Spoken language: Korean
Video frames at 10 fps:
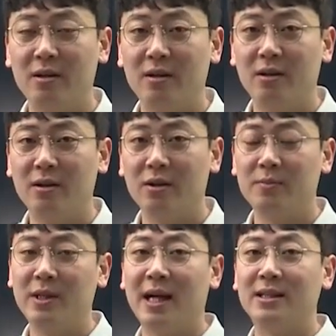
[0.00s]
어,
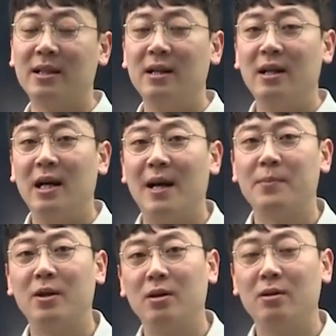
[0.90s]
여러분들이 아직
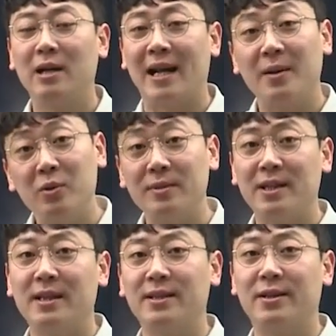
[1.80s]
합격을 안 해본
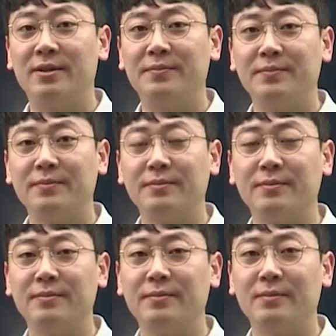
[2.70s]
입장에서
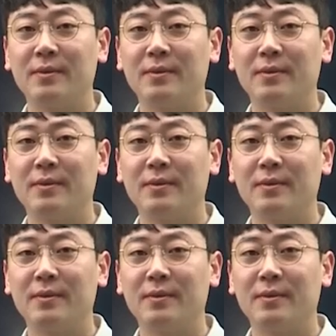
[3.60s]
음,